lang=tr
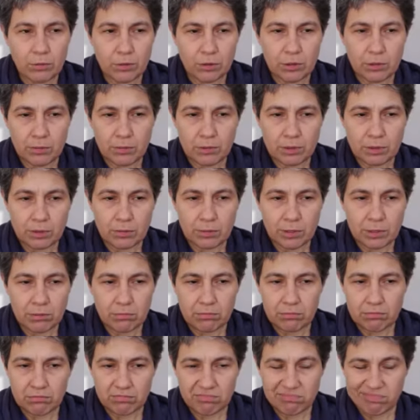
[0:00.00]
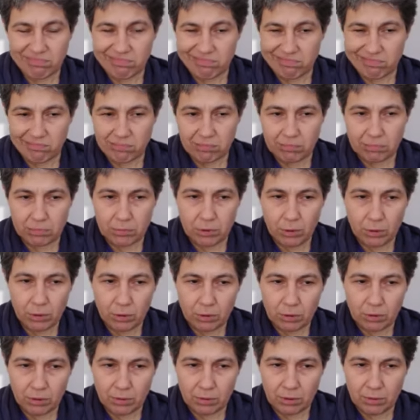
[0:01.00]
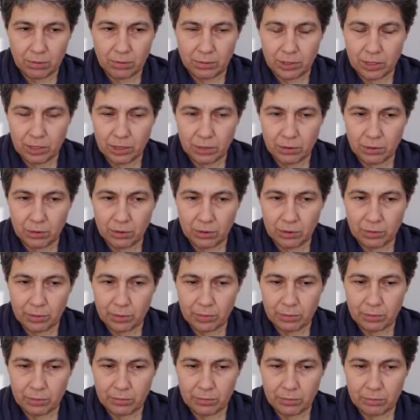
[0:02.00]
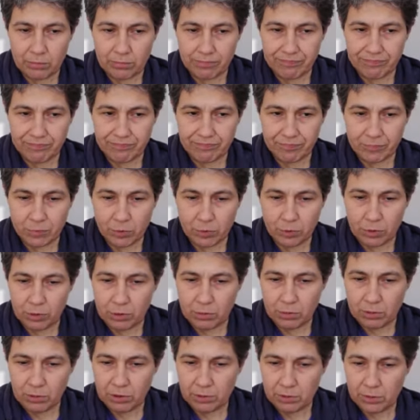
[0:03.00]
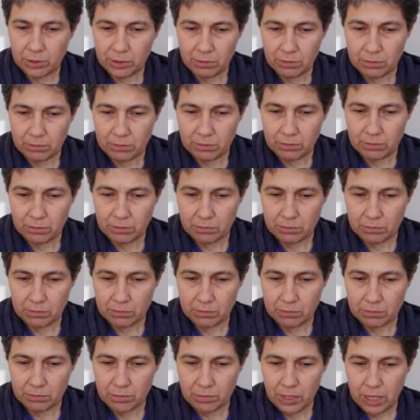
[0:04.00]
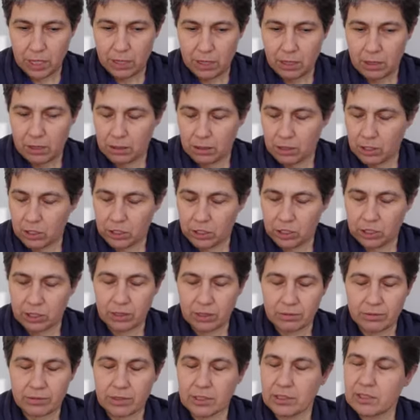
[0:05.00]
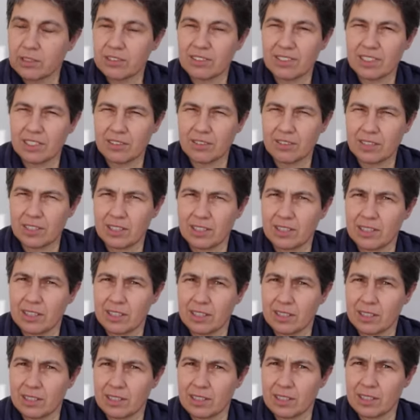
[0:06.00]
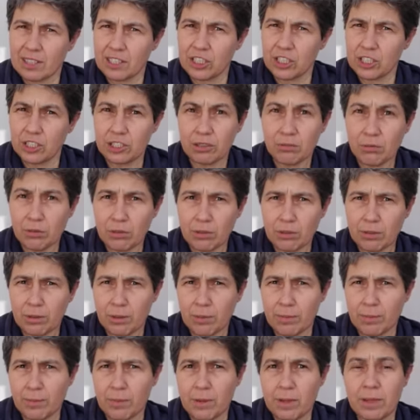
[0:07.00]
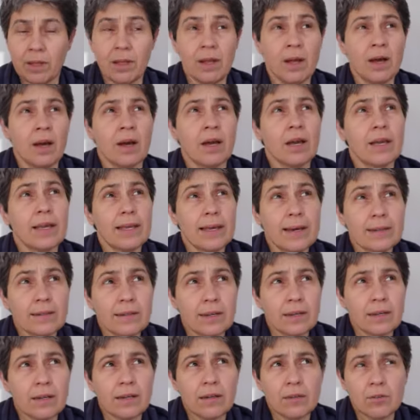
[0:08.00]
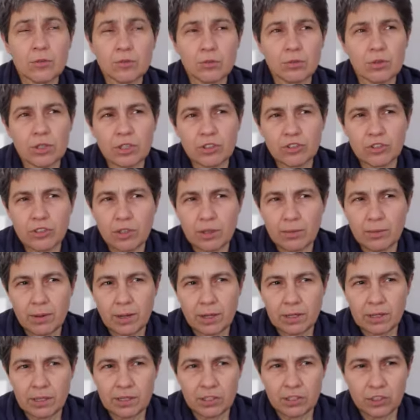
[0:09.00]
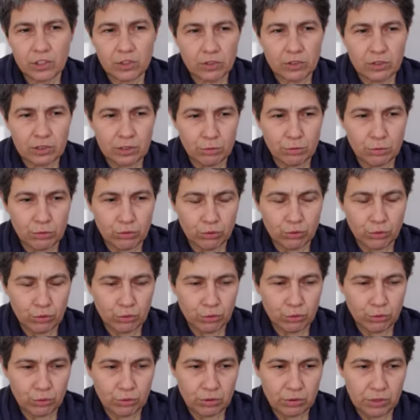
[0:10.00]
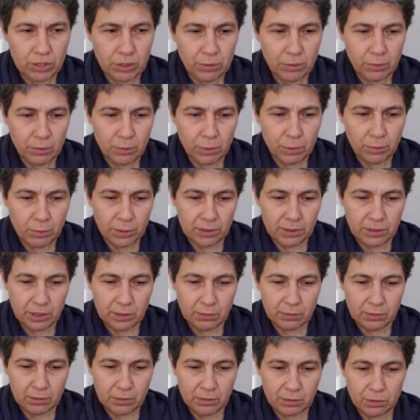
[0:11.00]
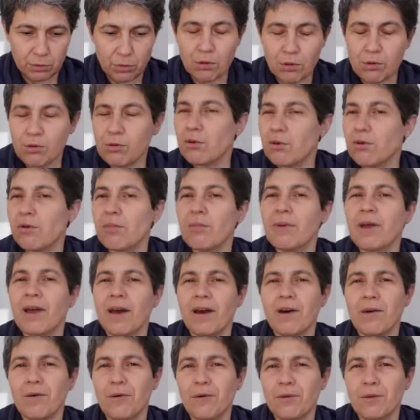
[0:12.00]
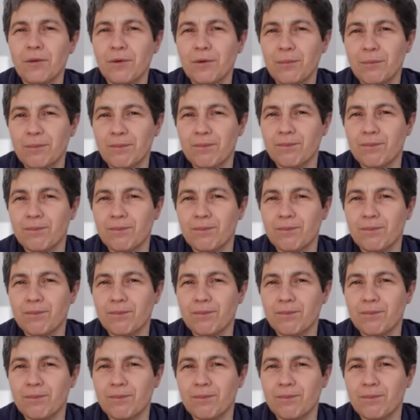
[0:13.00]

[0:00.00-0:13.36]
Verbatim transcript: Olabilir miyim? Olamam ya olamam. Olabilir miyim? Geçen haftayı da safsaklayarak geçirdim olamam. Ya da dün akşam arkadaşınızla buluştunuz, güzel bir muhabbet yaptınız. Olurum ya, olurum.